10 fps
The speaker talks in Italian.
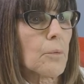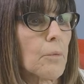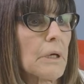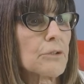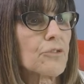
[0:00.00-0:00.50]

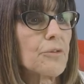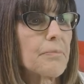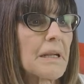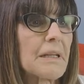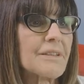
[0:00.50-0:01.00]
Quando si
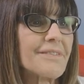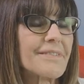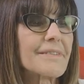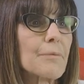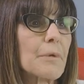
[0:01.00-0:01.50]
parla di
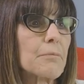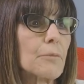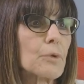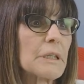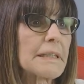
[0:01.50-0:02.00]
sistema
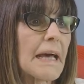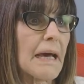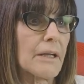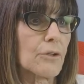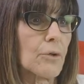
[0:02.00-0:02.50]

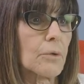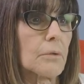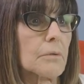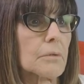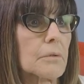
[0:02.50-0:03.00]

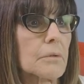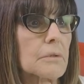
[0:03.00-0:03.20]
immunitario, eh,